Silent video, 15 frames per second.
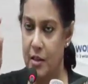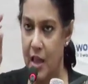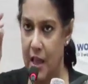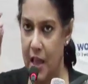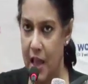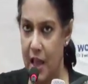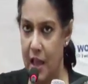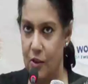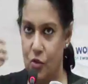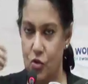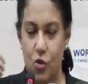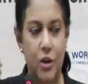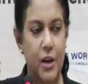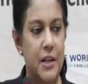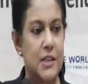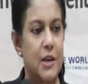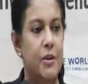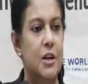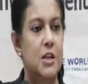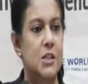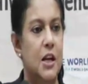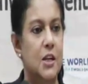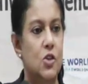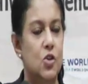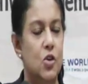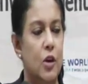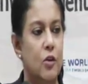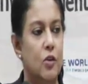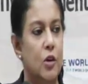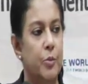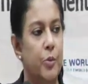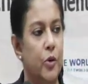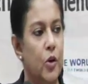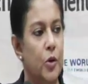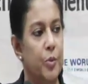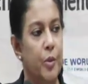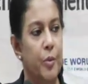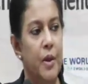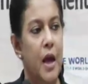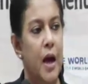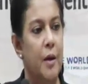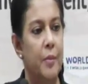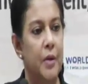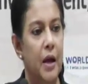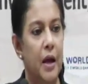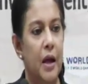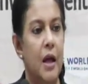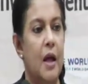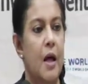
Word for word: থেকে চলে যাওয়া সাতশো একর বনভূমি আমরা